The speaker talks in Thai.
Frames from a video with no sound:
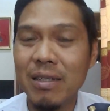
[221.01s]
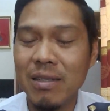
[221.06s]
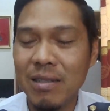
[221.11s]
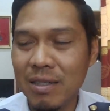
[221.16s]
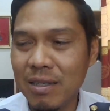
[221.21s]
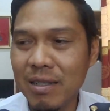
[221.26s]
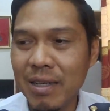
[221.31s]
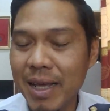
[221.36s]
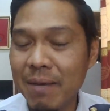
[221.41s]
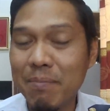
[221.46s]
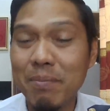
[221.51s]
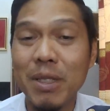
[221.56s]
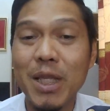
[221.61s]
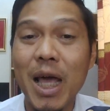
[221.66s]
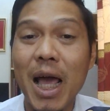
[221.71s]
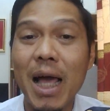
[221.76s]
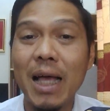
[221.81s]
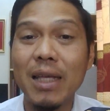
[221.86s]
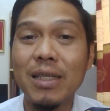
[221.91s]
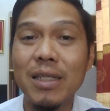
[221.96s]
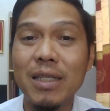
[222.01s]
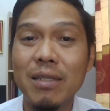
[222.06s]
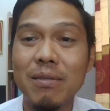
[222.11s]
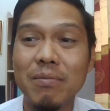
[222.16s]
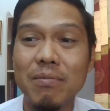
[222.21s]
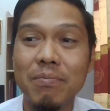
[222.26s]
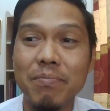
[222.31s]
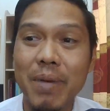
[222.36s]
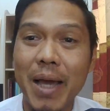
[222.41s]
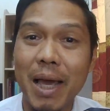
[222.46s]
หรือเลขประทะ เช่น
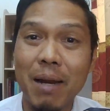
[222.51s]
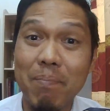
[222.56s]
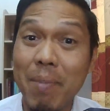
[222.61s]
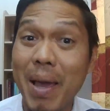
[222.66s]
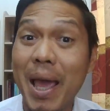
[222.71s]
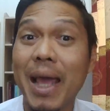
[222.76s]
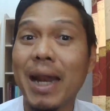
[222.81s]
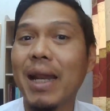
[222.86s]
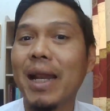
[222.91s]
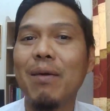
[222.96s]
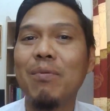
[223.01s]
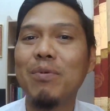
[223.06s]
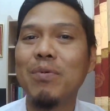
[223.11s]
แปดแปดอะไร